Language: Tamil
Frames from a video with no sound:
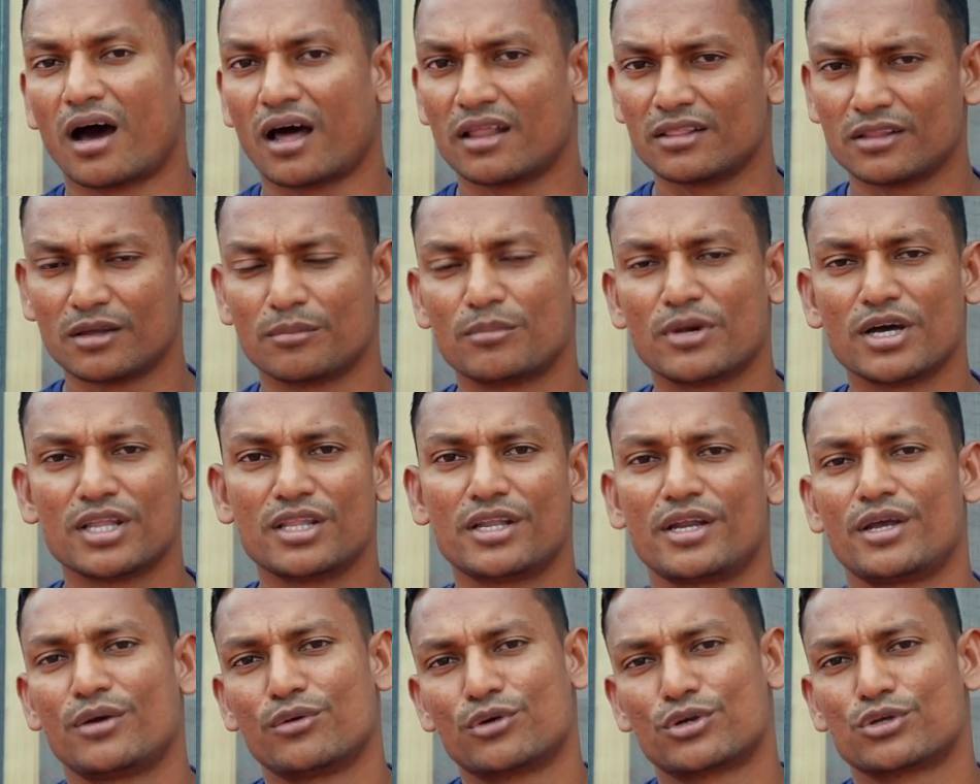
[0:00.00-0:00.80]
அந்த
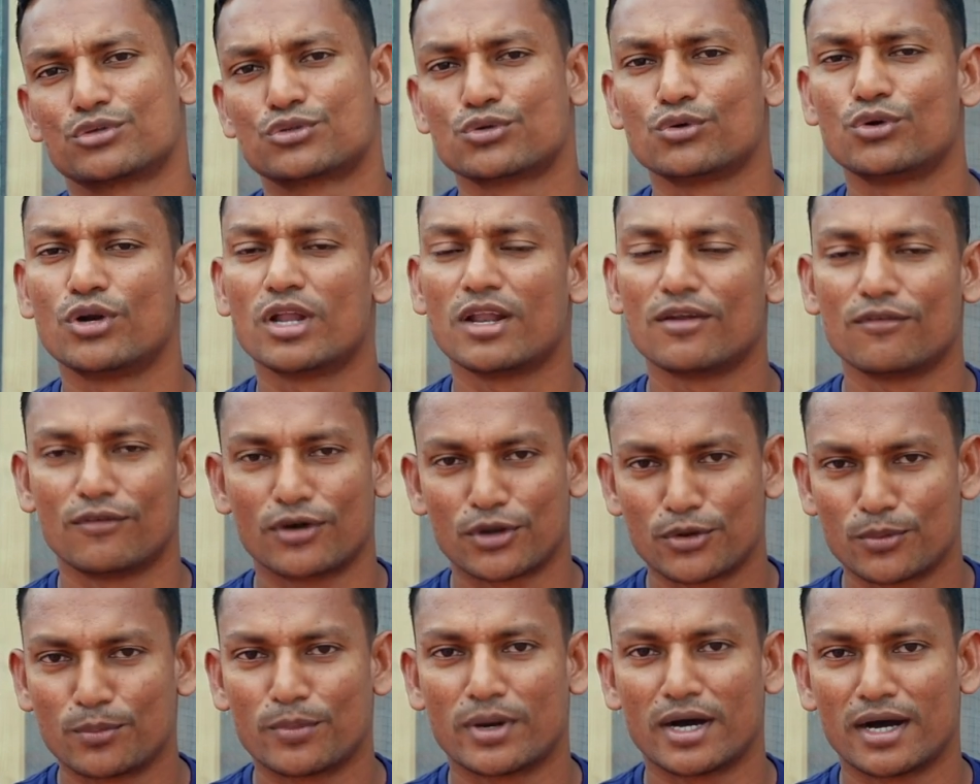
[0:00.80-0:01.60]
மாதிரி ஒரு சூழல்
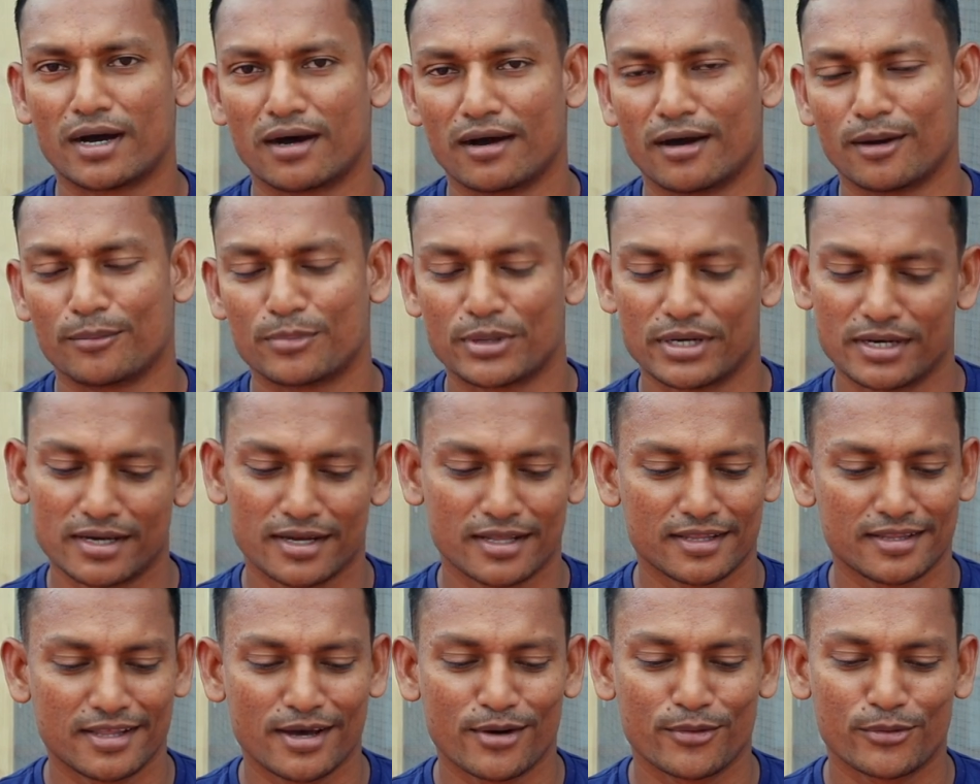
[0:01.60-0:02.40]
வருமா
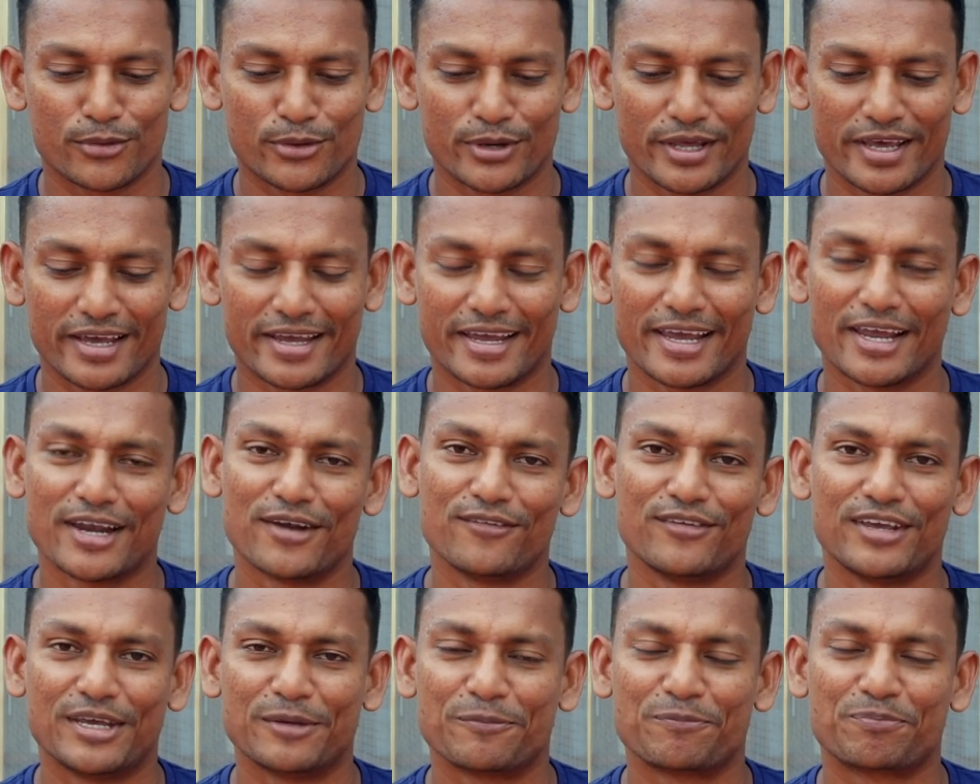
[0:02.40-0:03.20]
அப்படின்றது தான் அவருடைய
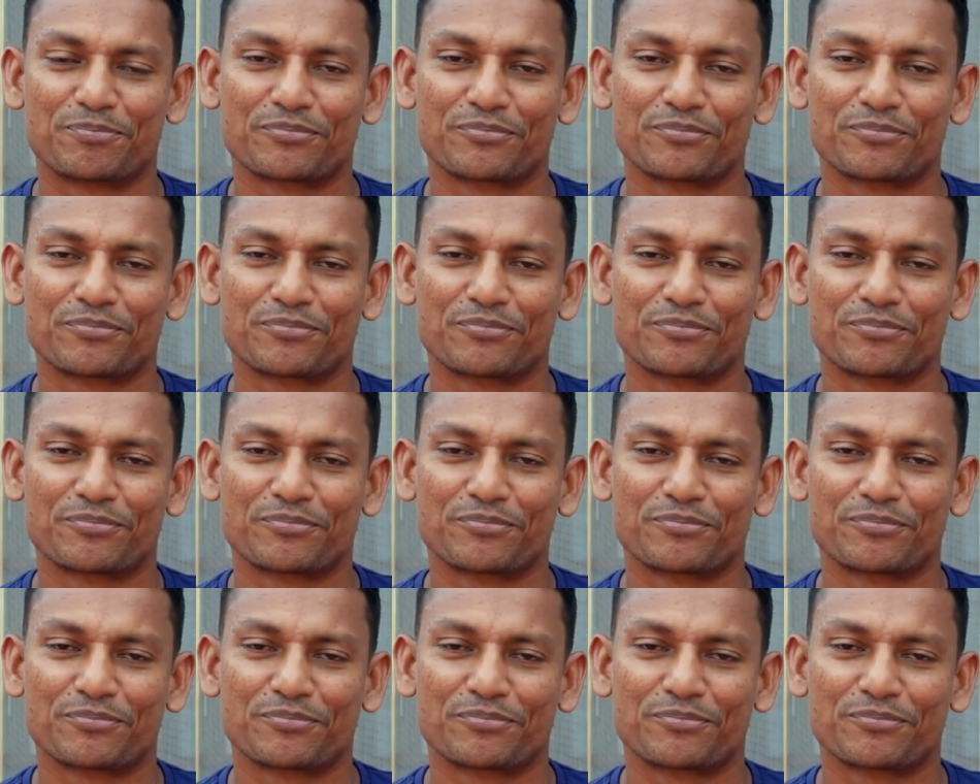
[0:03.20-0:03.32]
கேள்வி